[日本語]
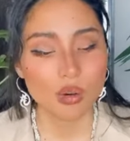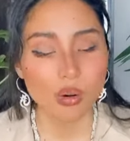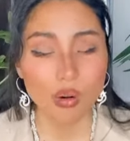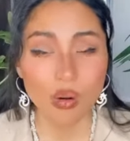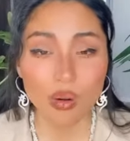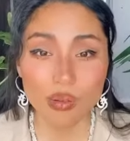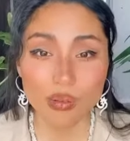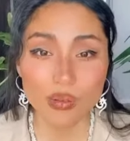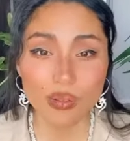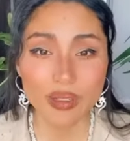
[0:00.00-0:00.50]

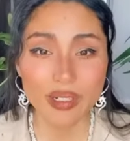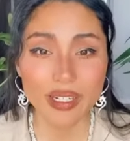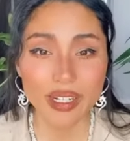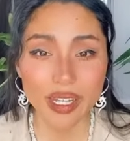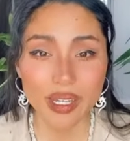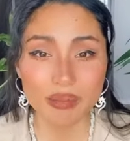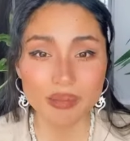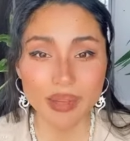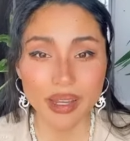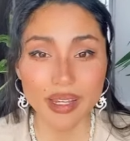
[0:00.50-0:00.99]
本当に
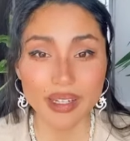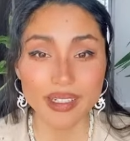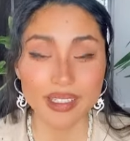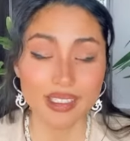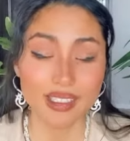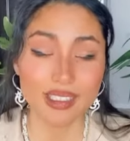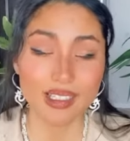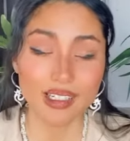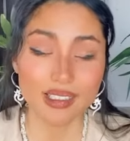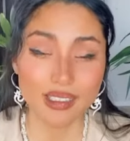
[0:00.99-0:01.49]
ね毎
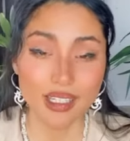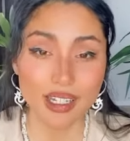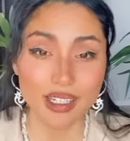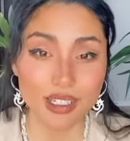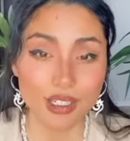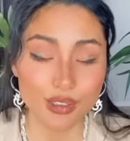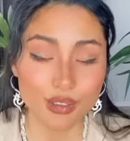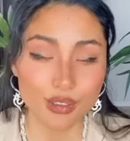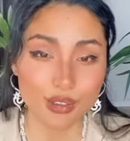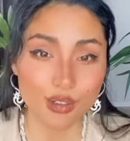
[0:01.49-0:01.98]
日が最
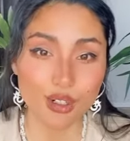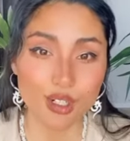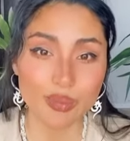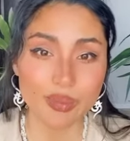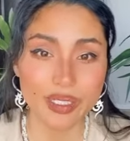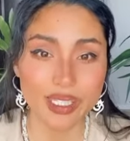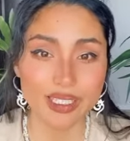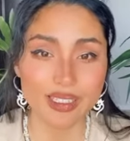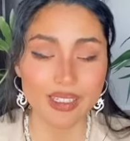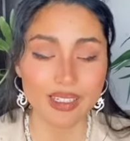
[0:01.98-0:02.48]
近すごい満
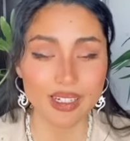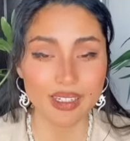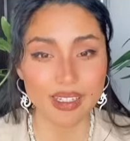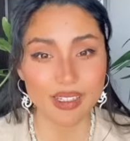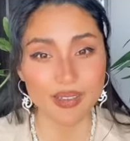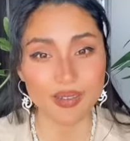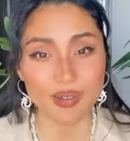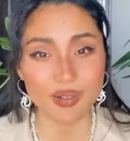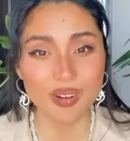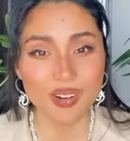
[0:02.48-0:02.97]
たされて
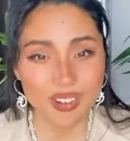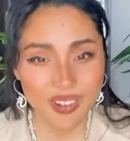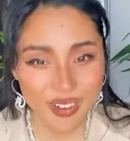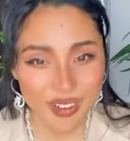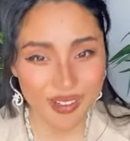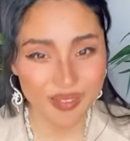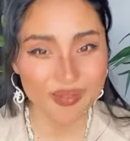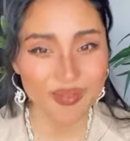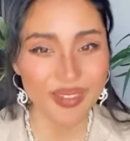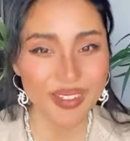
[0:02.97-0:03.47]
るのだか